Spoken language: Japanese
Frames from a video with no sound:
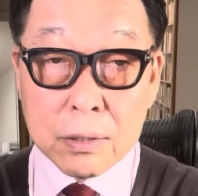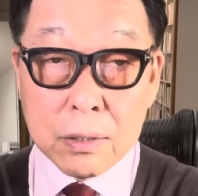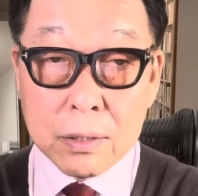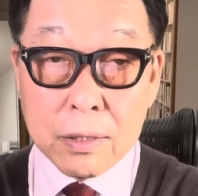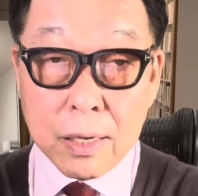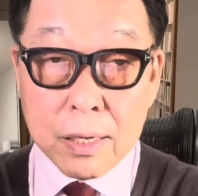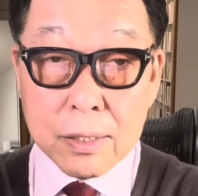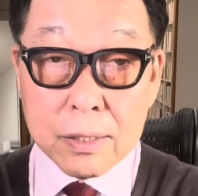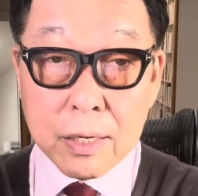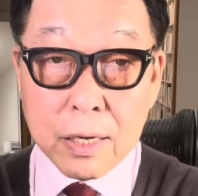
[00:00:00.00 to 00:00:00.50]

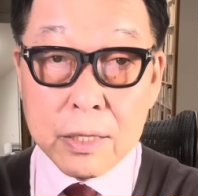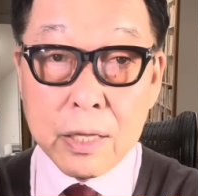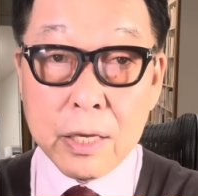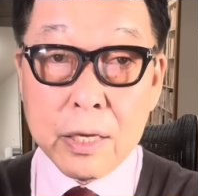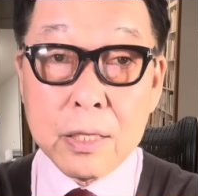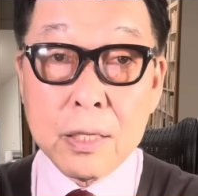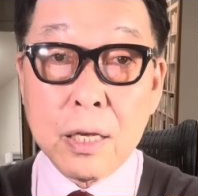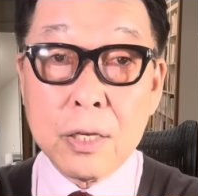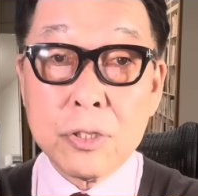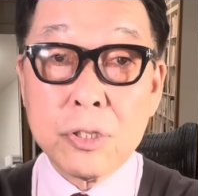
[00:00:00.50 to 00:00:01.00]
段階で
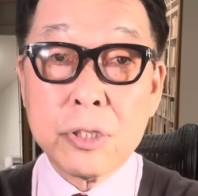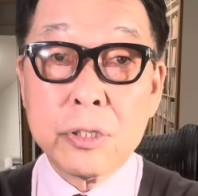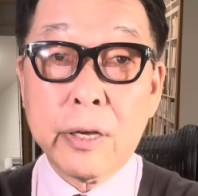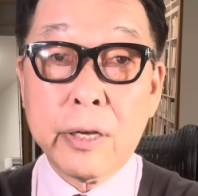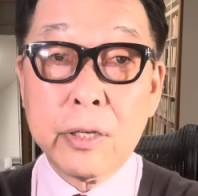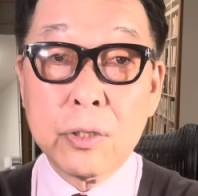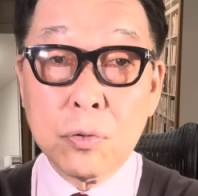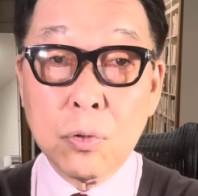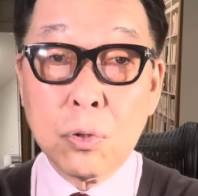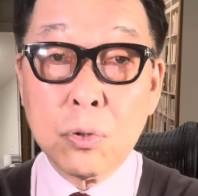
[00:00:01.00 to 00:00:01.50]
避難し
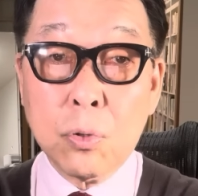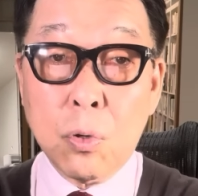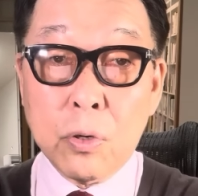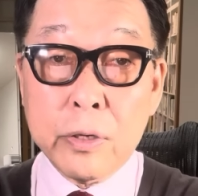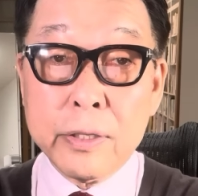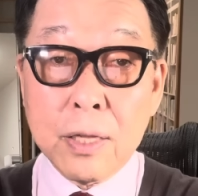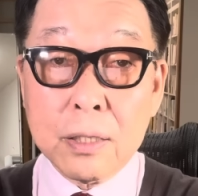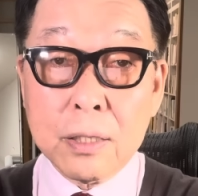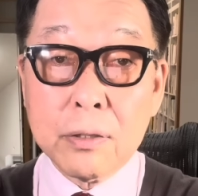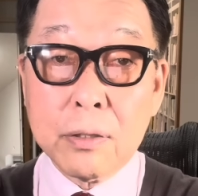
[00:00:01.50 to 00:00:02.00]
ないと、5
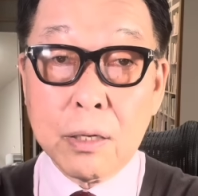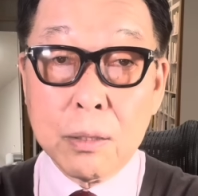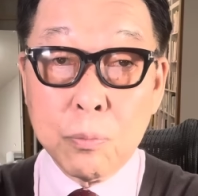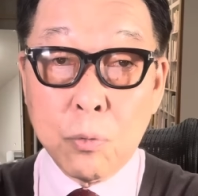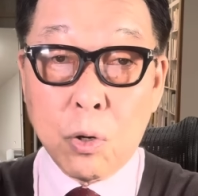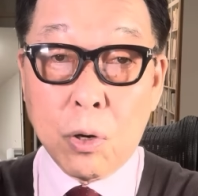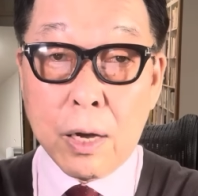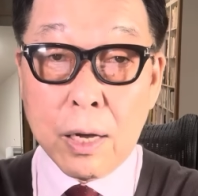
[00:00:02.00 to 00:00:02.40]
になったらも